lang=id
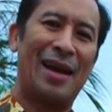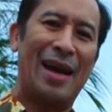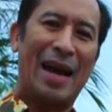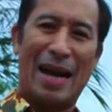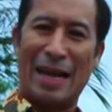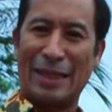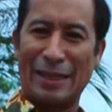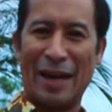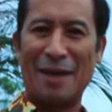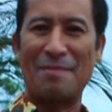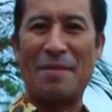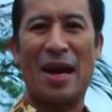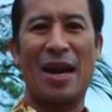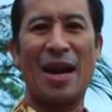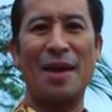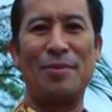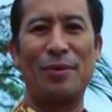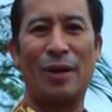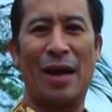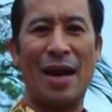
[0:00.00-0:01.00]
Anda tidak
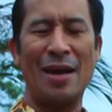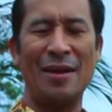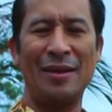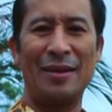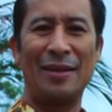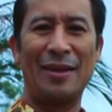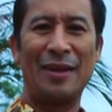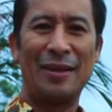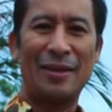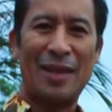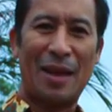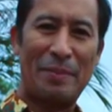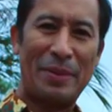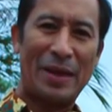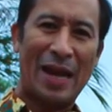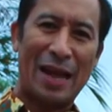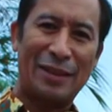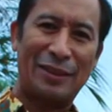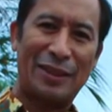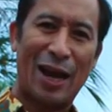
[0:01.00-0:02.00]
marah bukan tapi
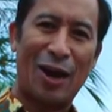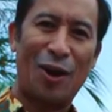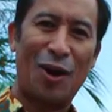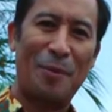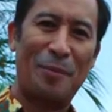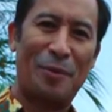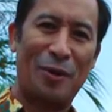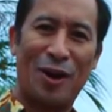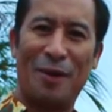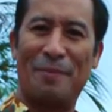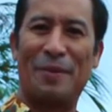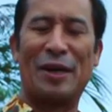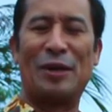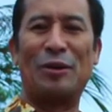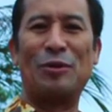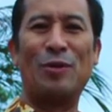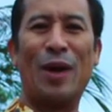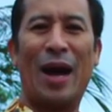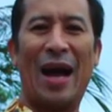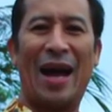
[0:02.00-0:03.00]
ngajak ngobrol
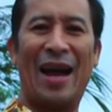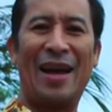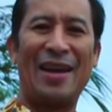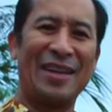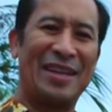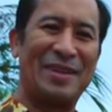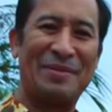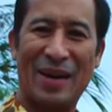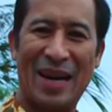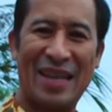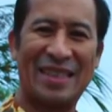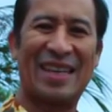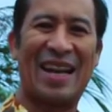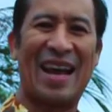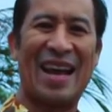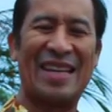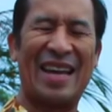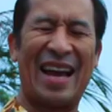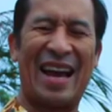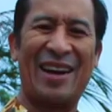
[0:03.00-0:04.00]
berdua gimana
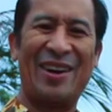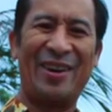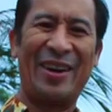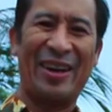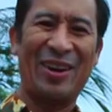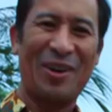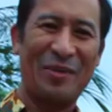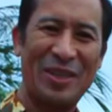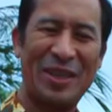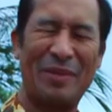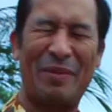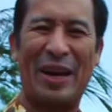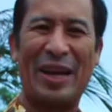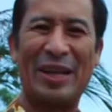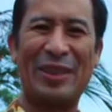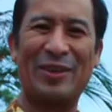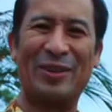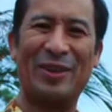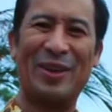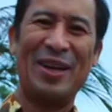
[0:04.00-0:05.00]
caranya eh kok bisa
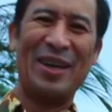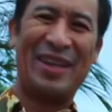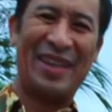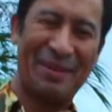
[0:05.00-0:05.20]
begitu